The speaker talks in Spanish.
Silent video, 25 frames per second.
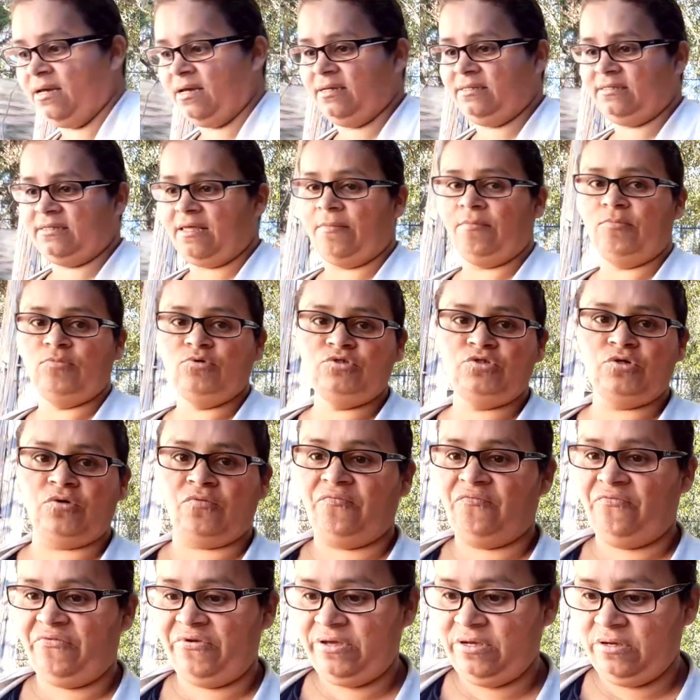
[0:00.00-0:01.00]
está mucho
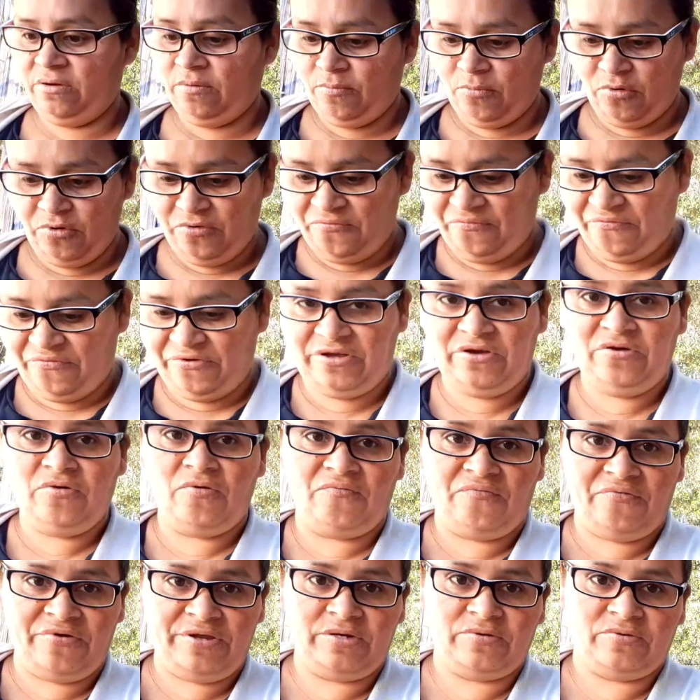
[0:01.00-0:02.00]
frío, muy frío,
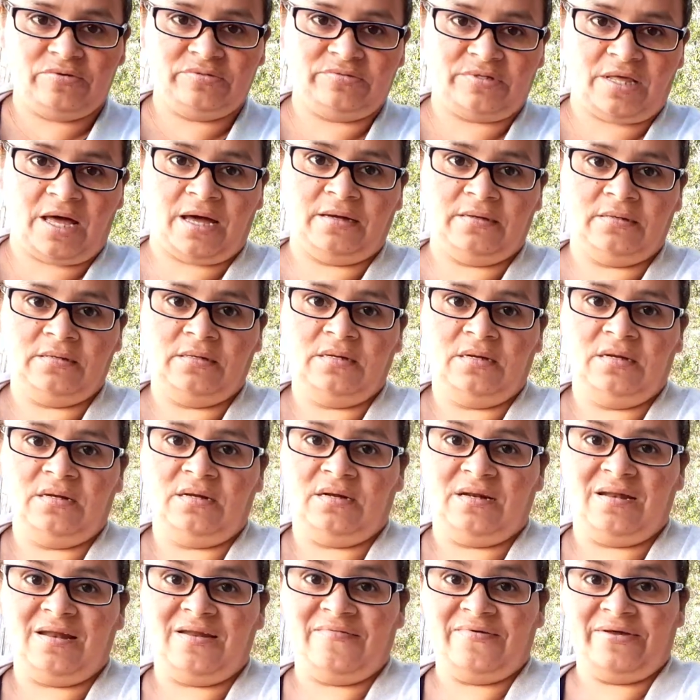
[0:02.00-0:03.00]
frío está.
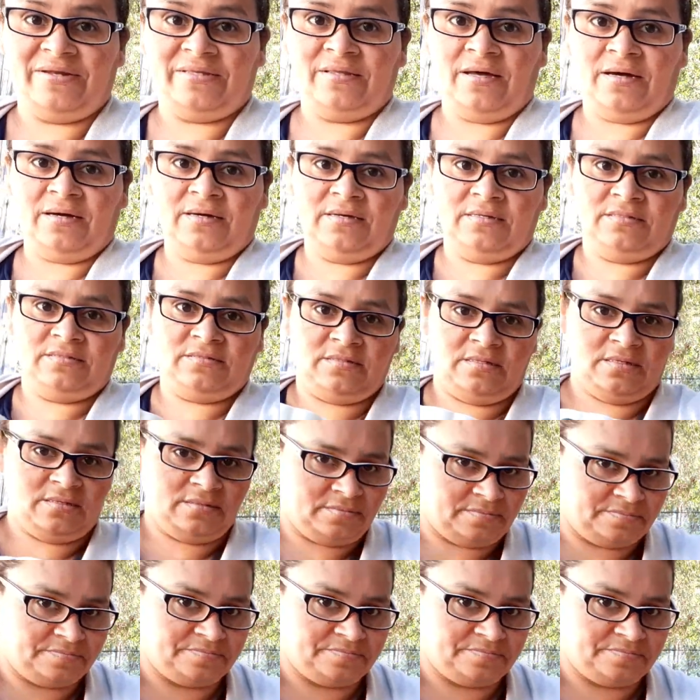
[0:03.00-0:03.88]
La verdad que sí.